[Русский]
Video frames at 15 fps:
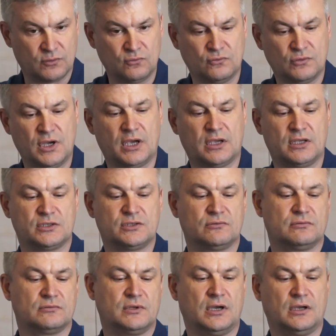ну как я,
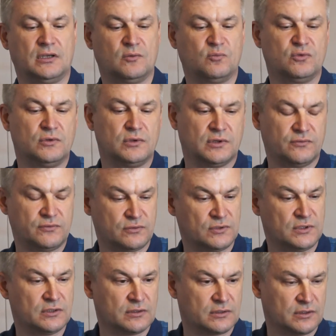же, как я буду это все
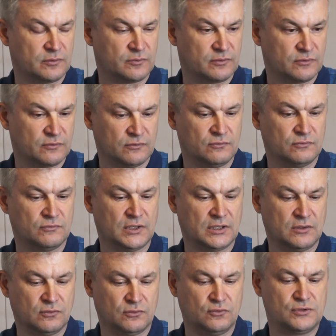делать? -то? Ну
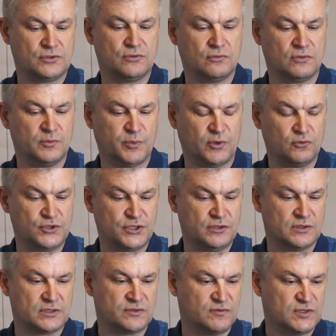надо, вот осенью не
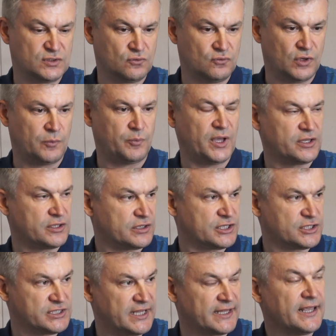получилось, весной опять
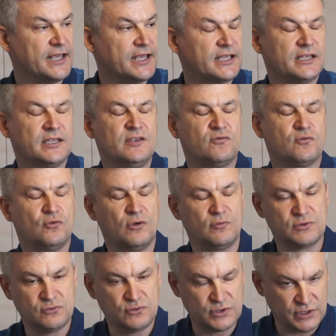это ждать. Ни в
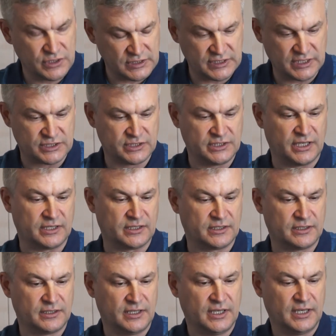коем случае нельзя ждать.
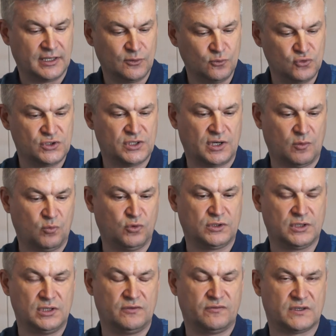Нужно
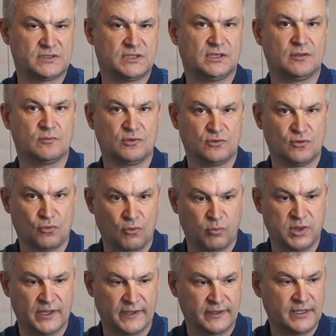работать глифосатом
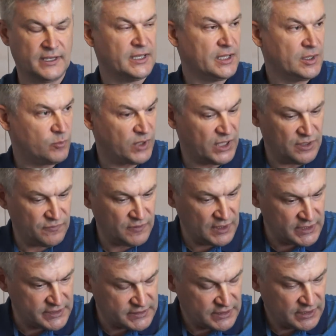дробно.
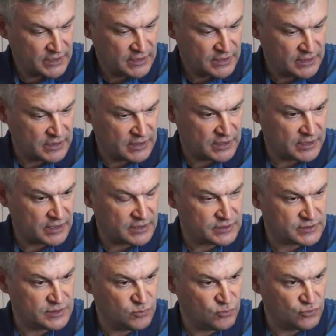Появились э,
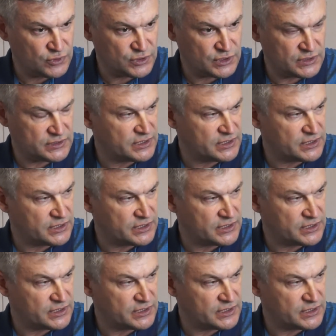зимующие